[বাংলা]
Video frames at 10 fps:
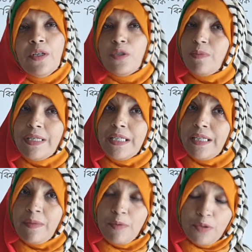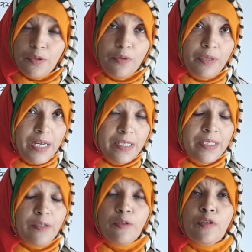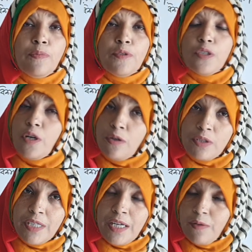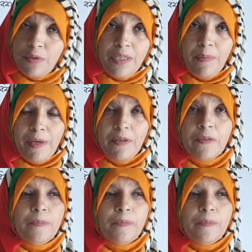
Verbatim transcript: তোমরা যাতে এই প্রশ্নগুলোর আনসার খুব সহজে করতে পারো